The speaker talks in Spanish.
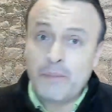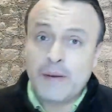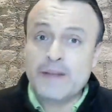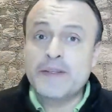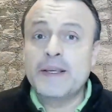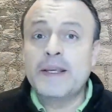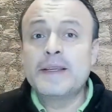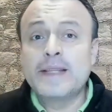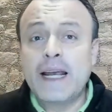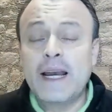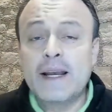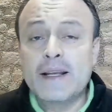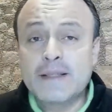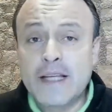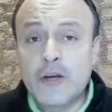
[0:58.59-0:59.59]
presidencial
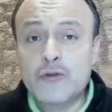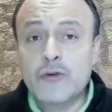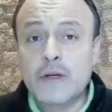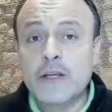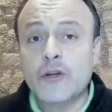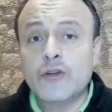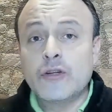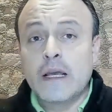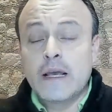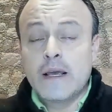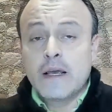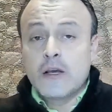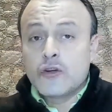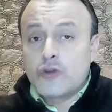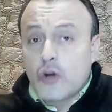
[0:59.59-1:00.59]
en Estados Unidos,
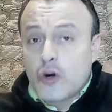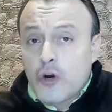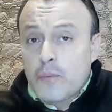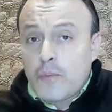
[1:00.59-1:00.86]
solo